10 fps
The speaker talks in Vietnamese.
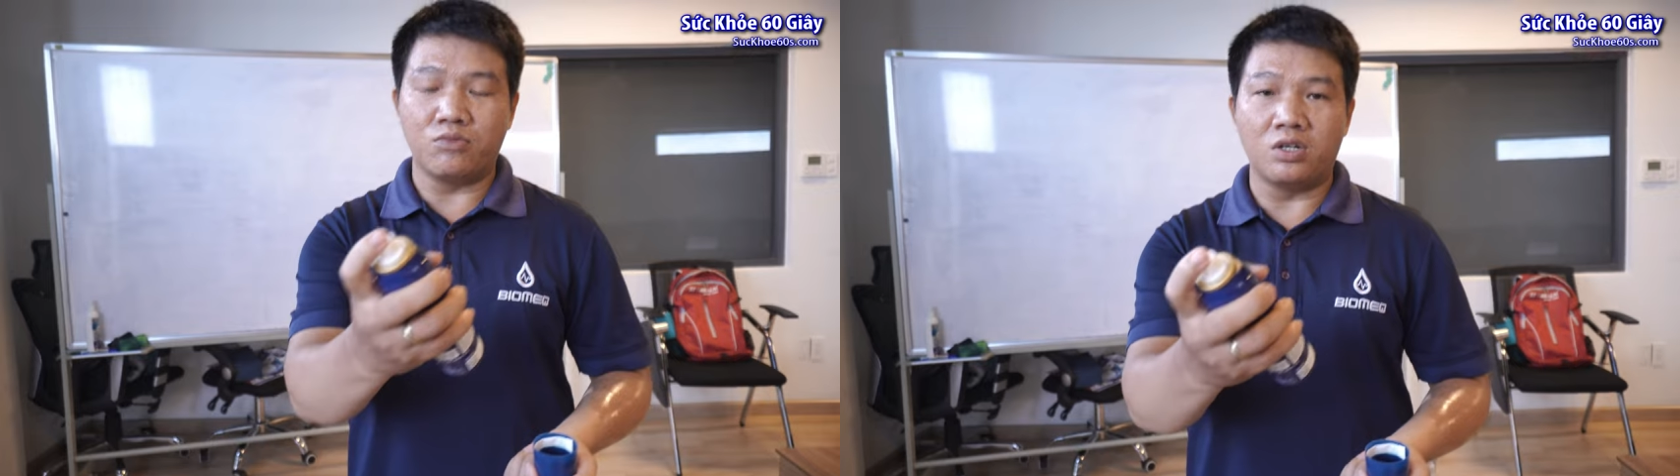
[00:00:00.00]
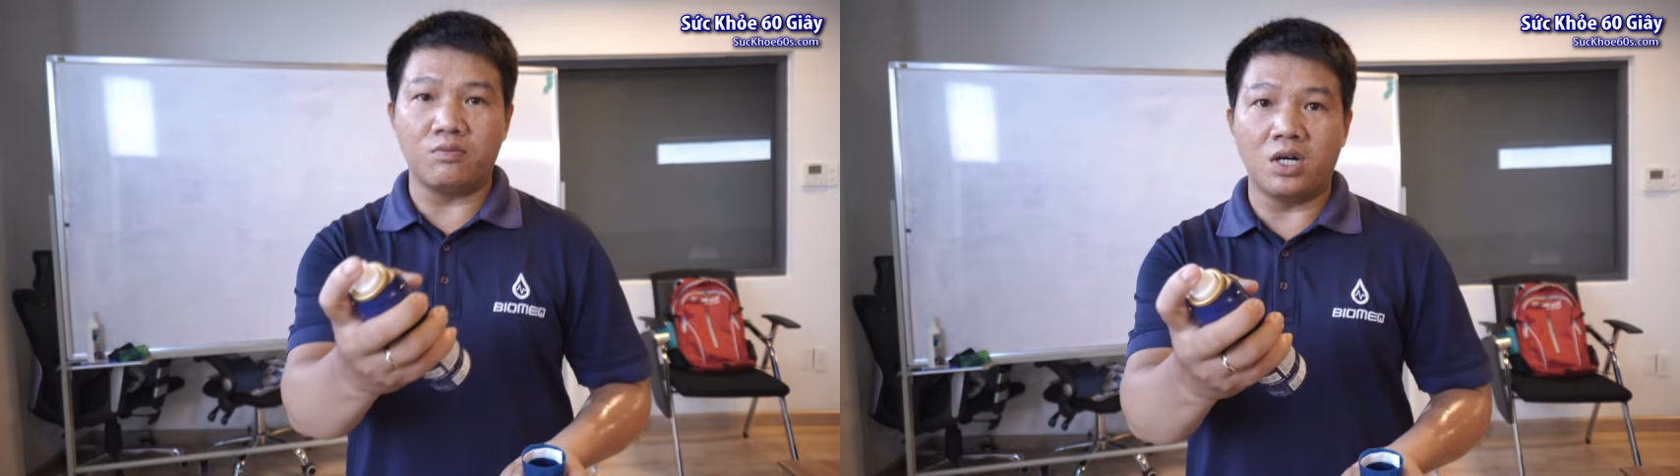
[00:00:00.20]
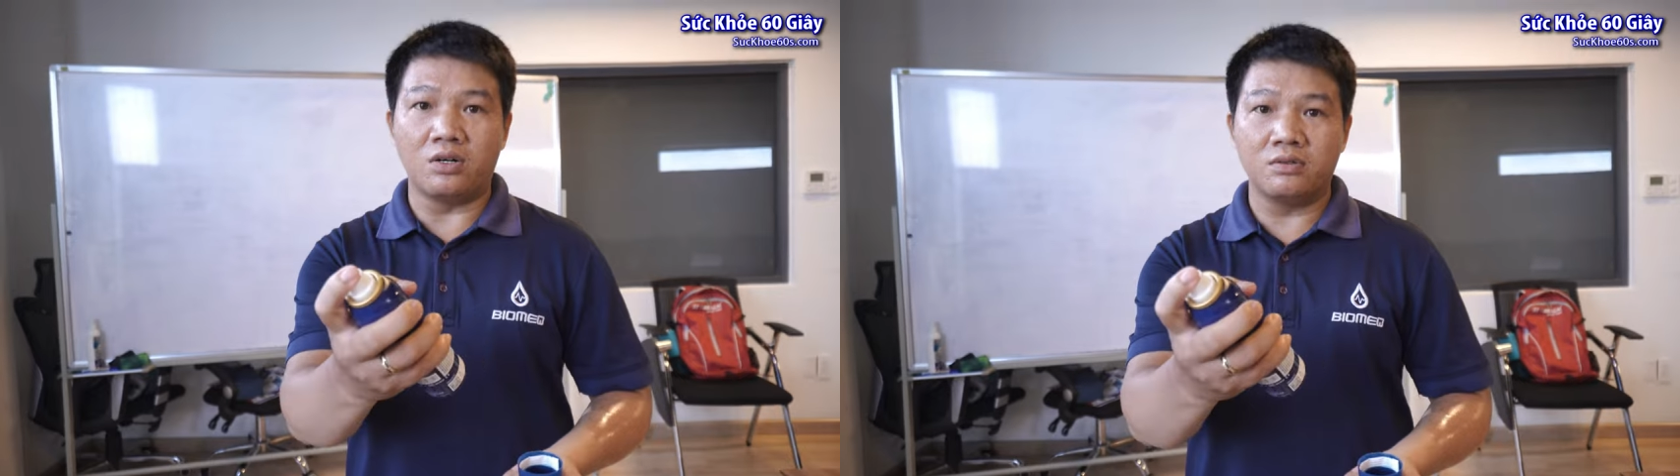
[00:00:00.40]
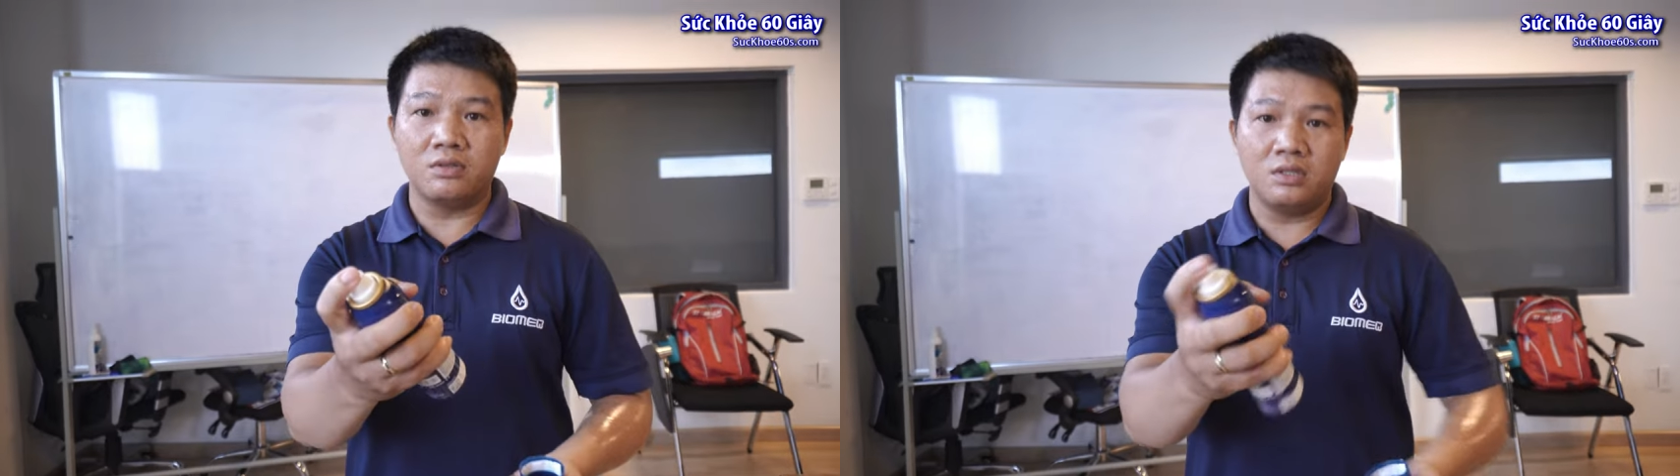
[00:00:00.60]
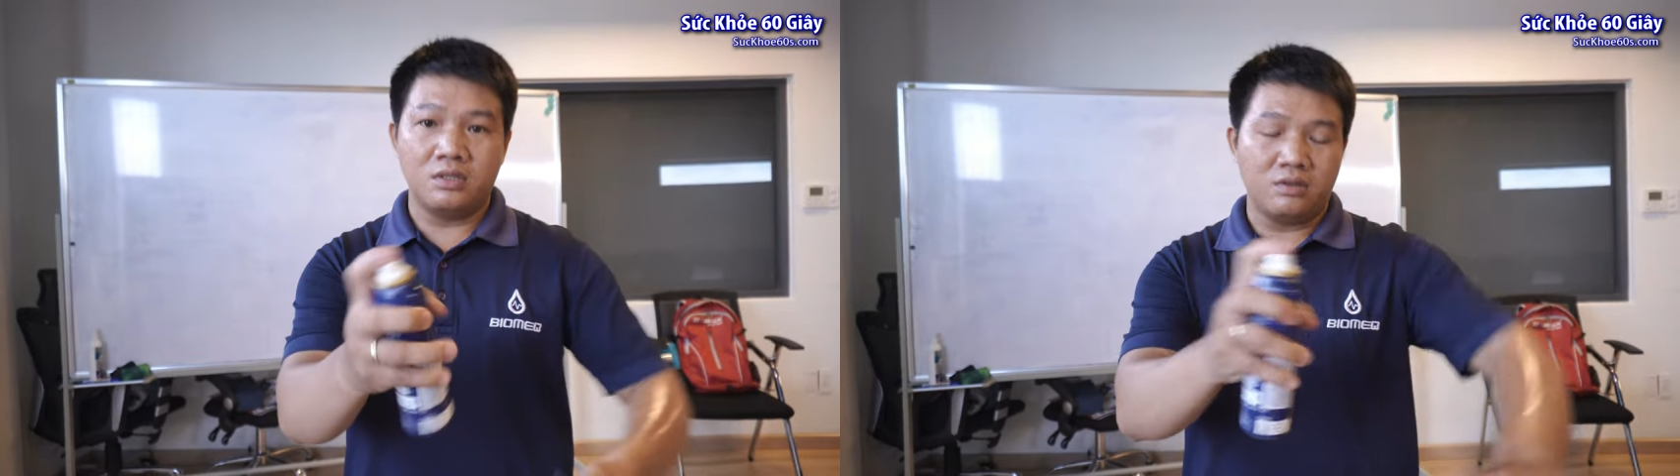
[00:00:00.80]
mọi góc độ
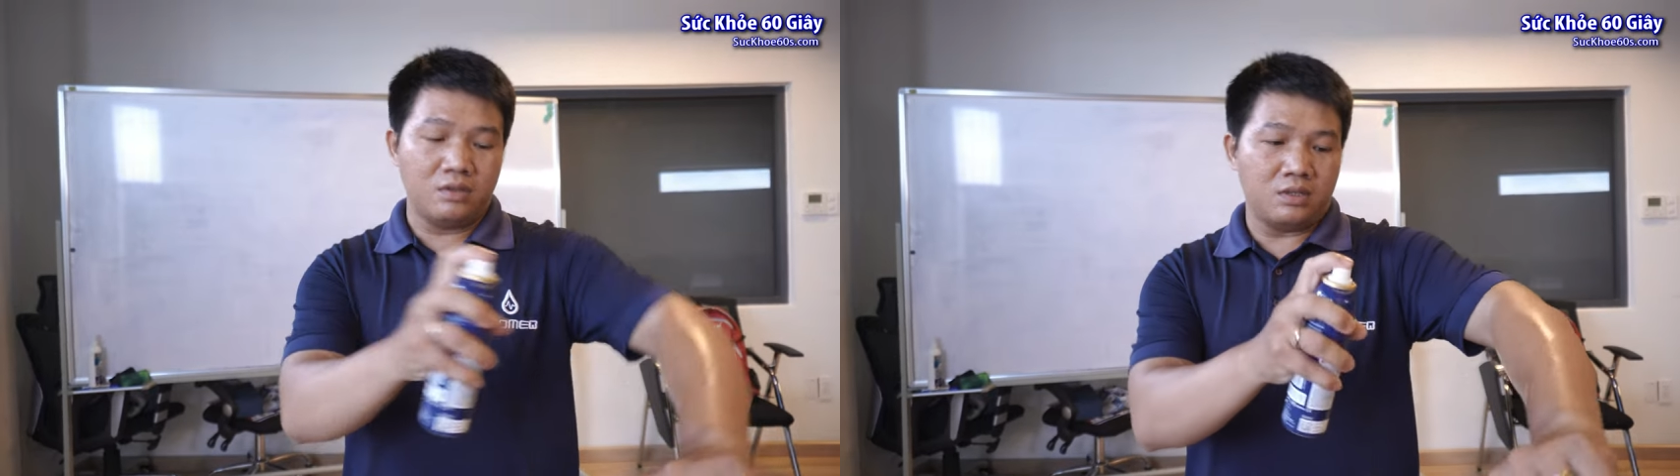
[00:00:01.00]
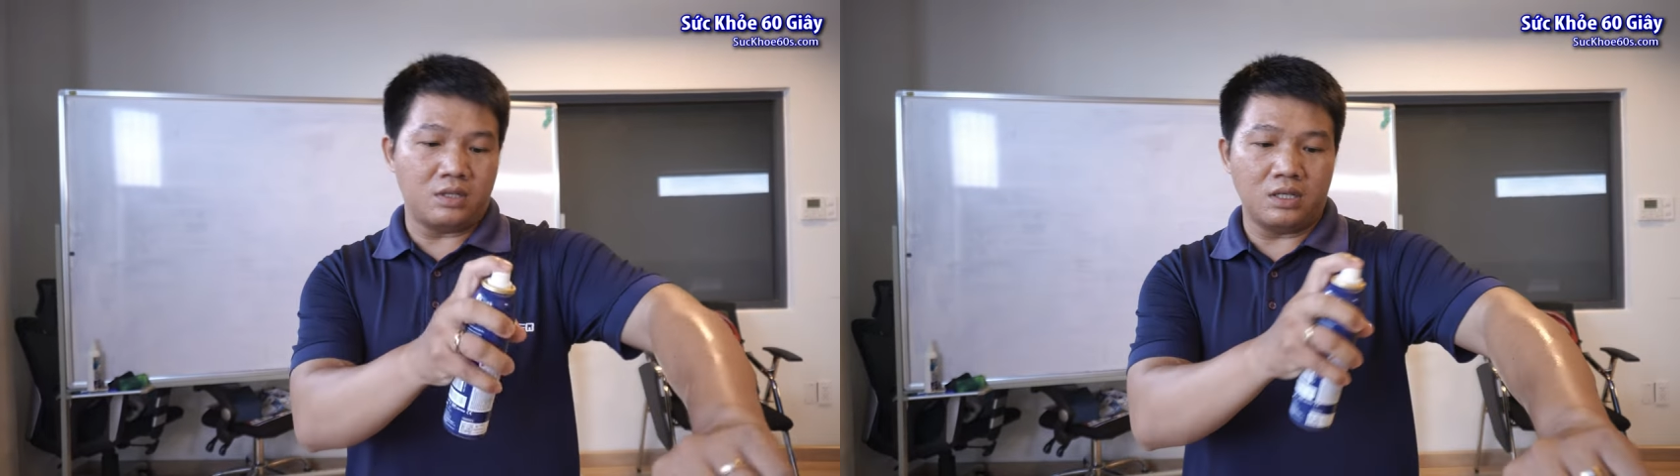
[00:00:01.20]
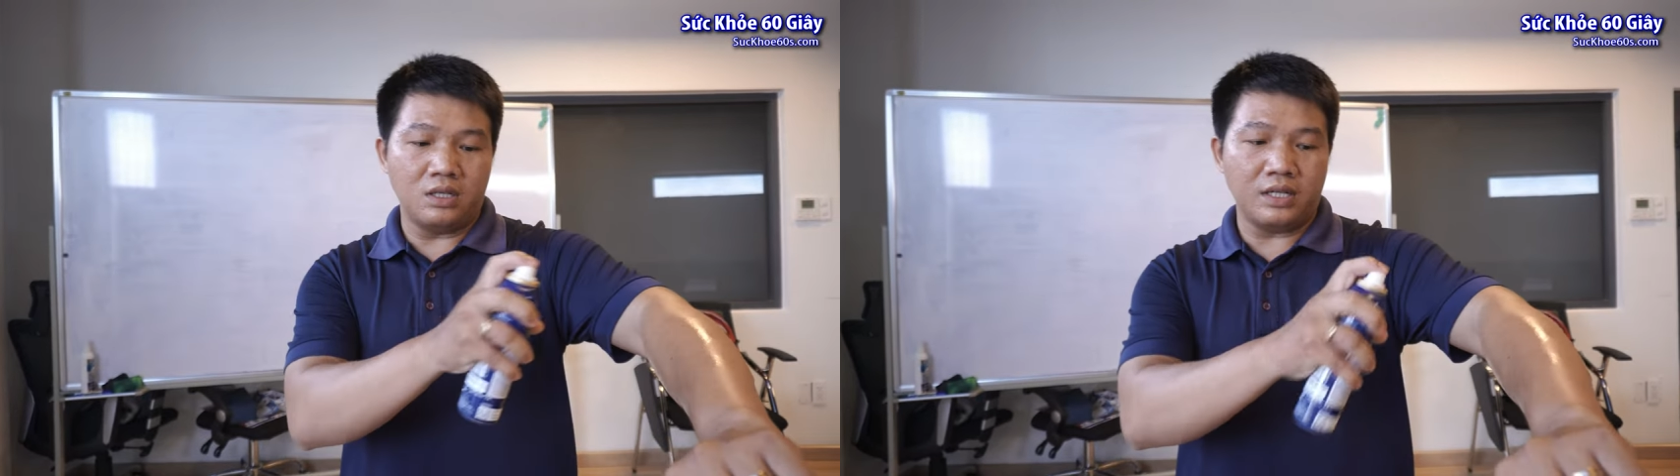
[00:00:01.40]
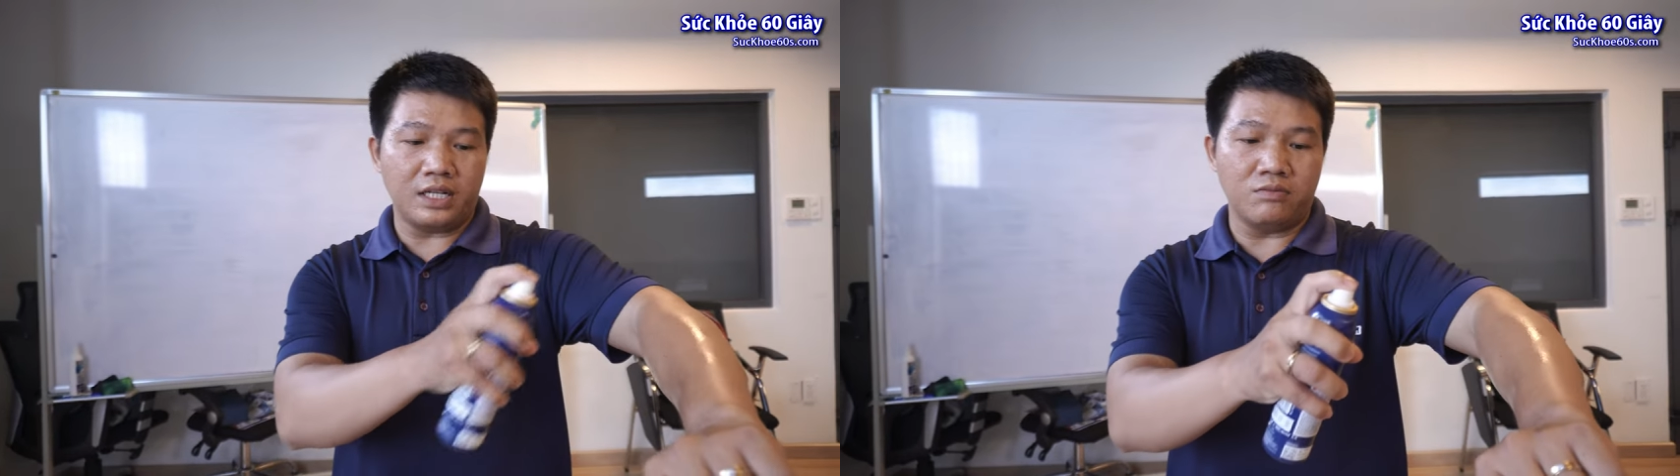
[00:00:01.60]
như thế này